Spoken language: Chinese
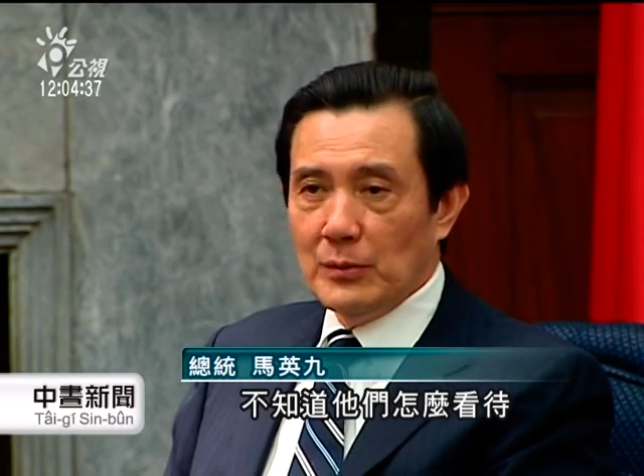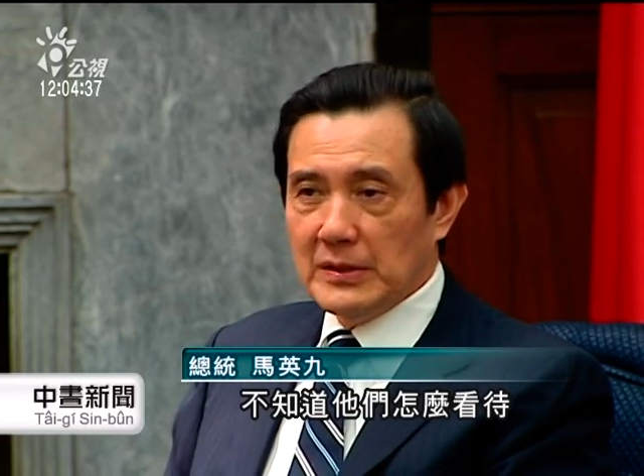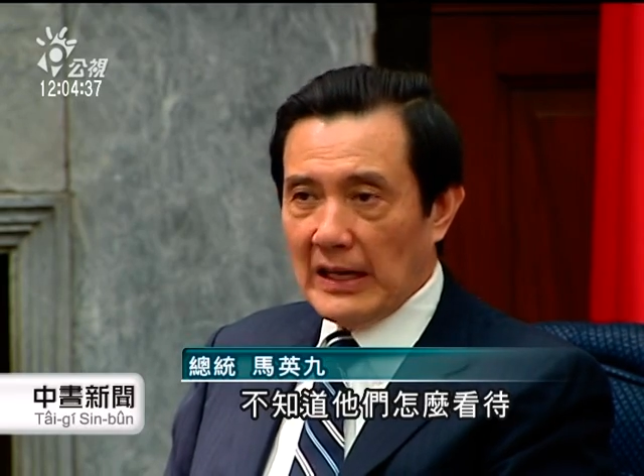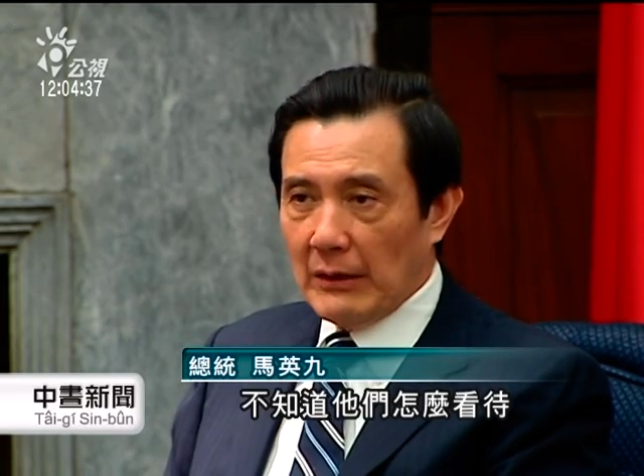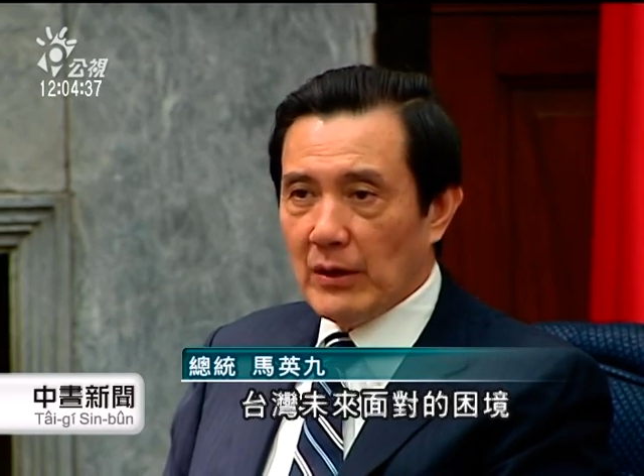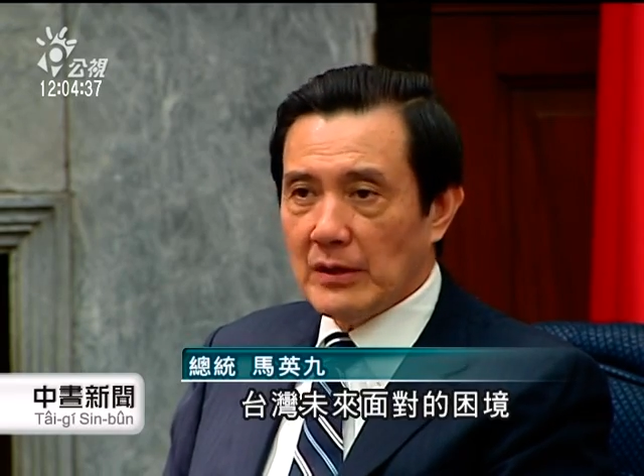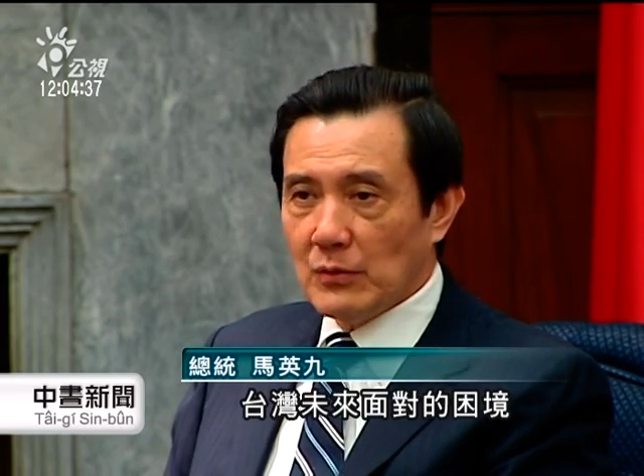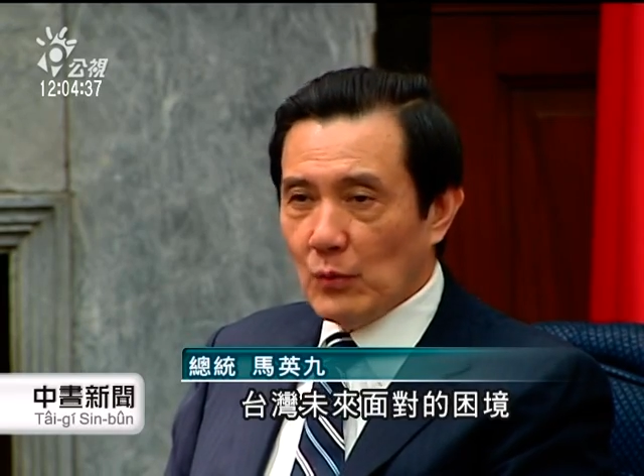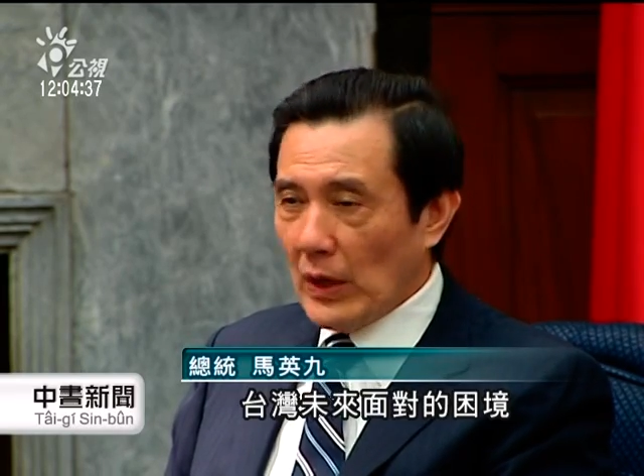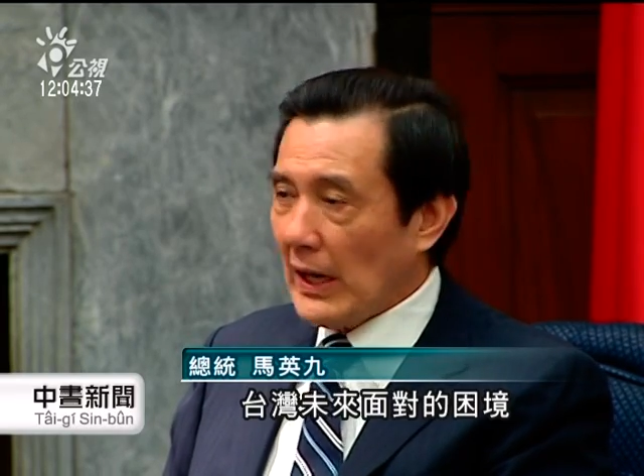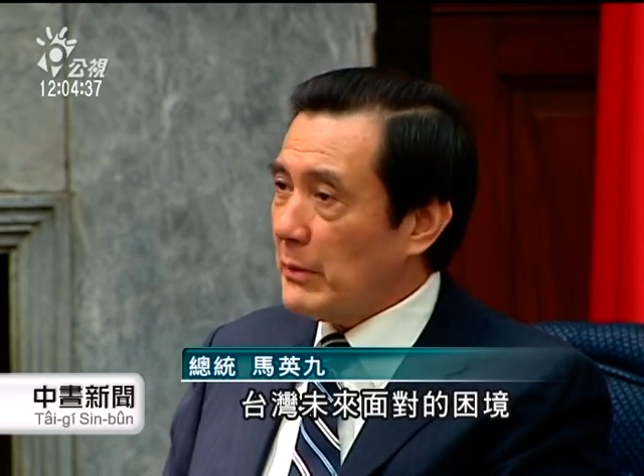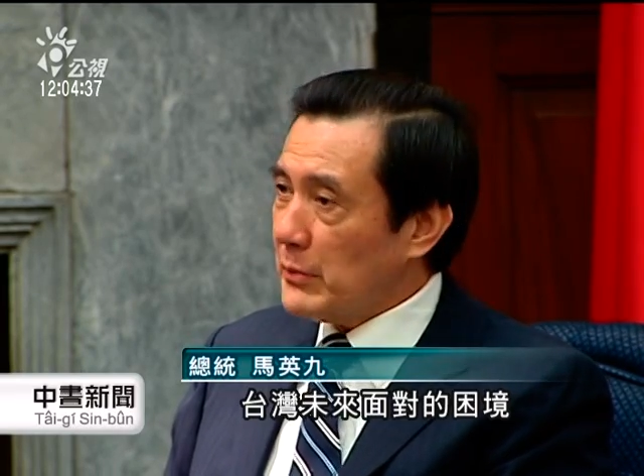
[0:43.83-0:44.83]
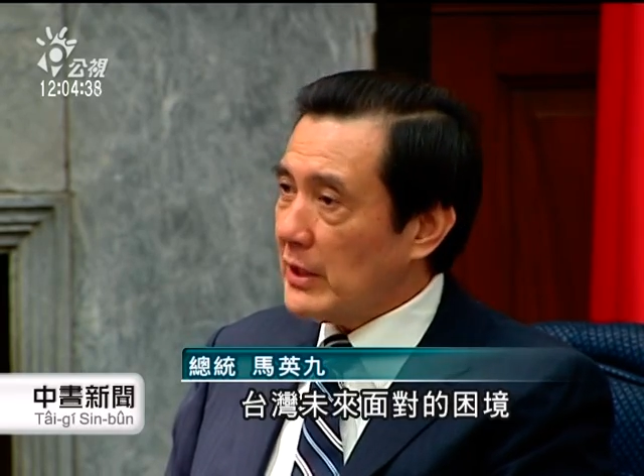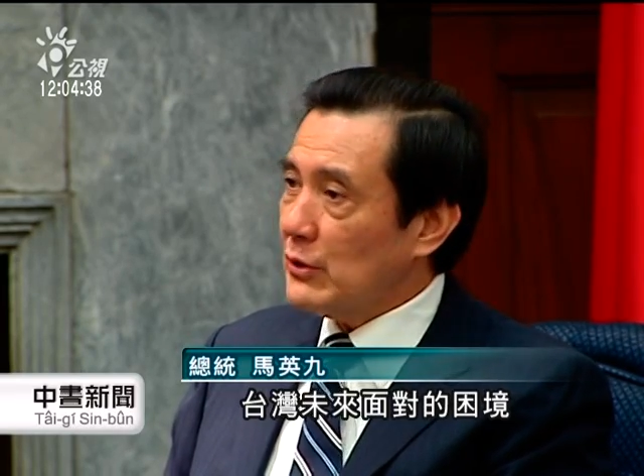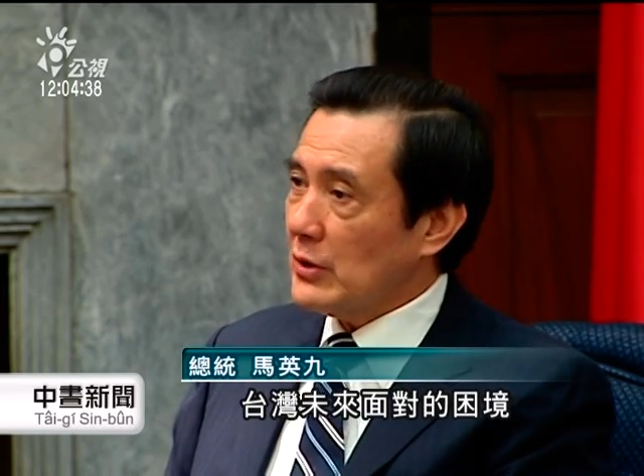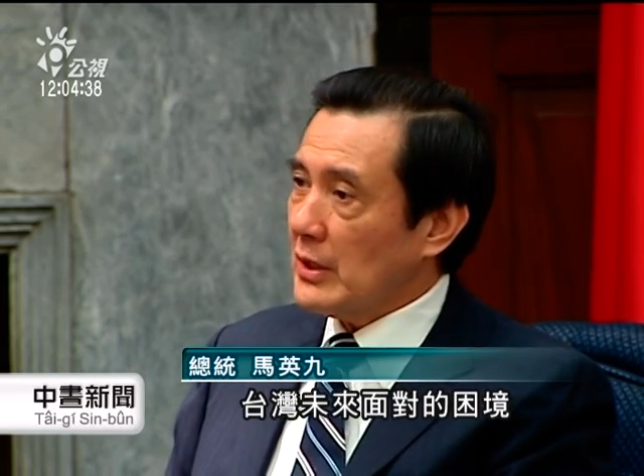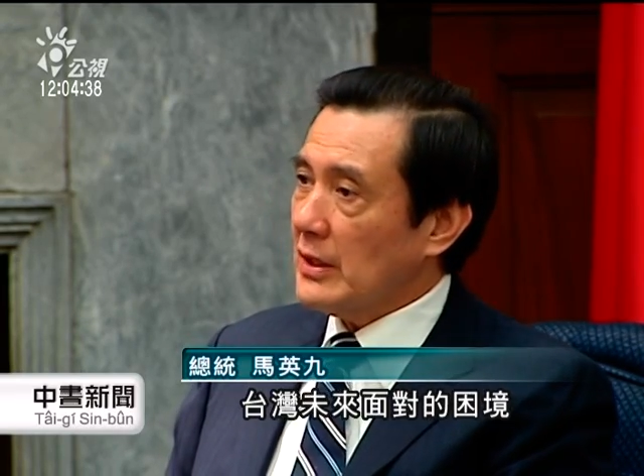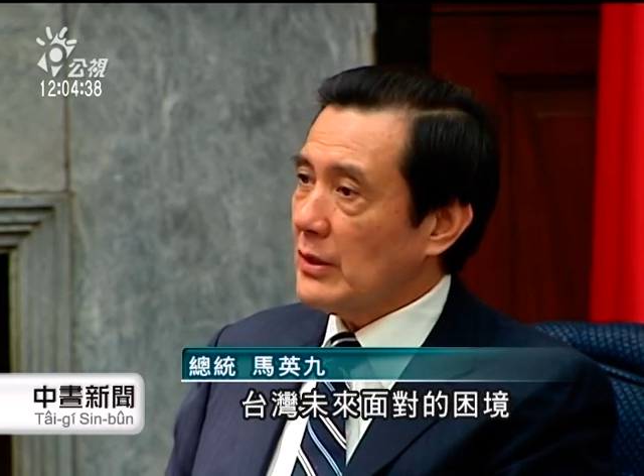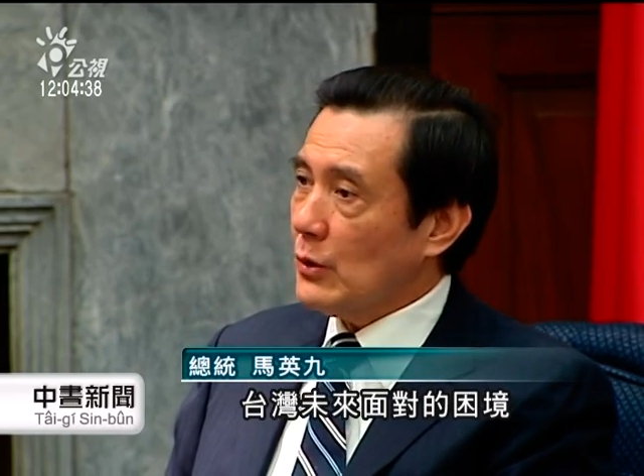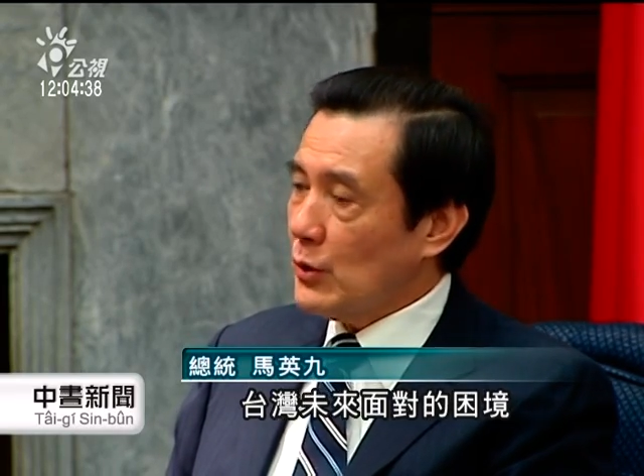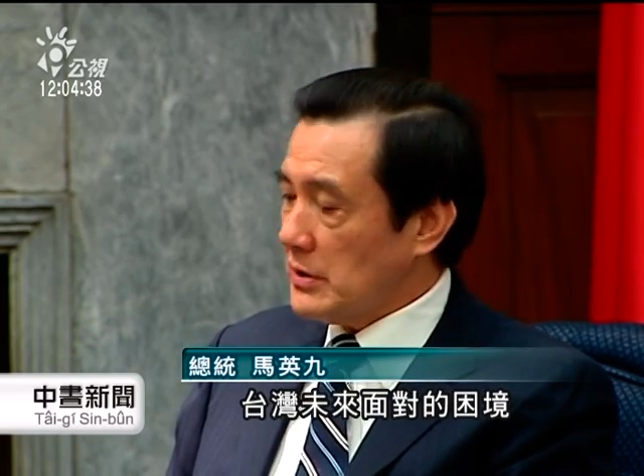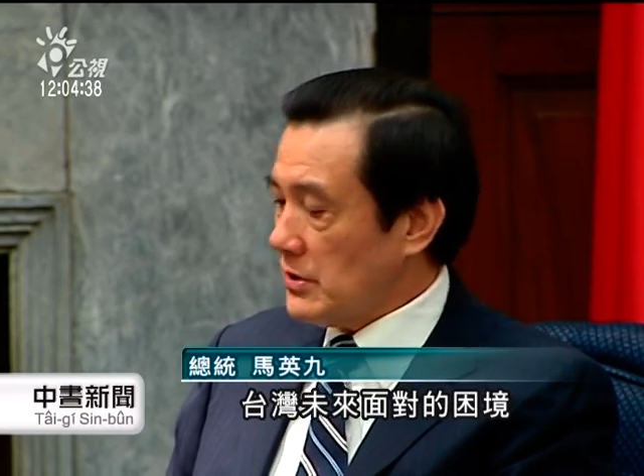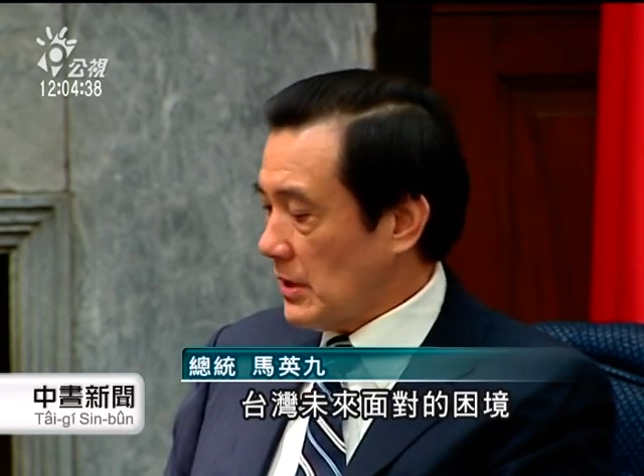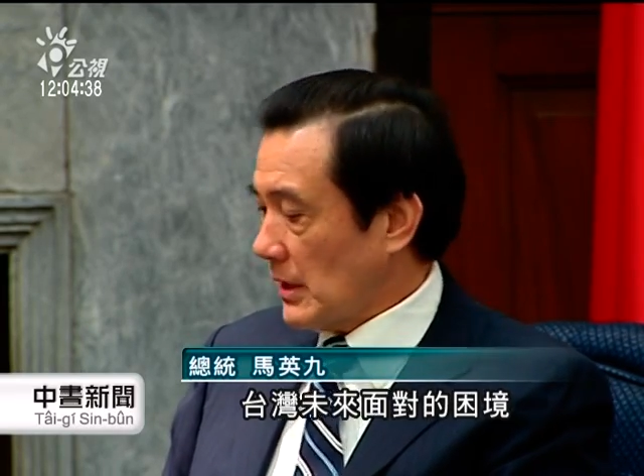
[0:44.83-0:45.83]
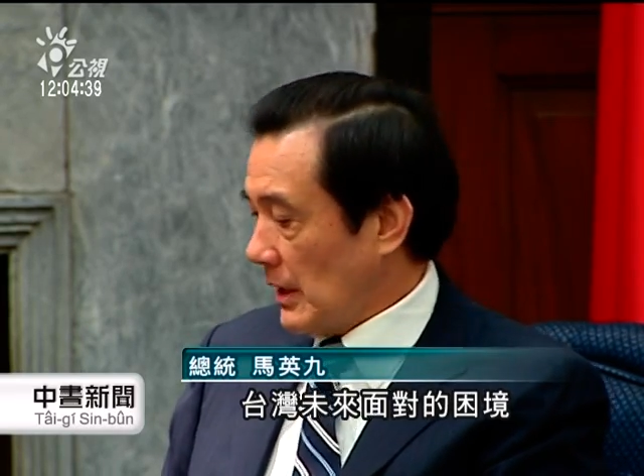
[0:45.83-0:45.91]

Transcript: 我们台湾未来面对的困境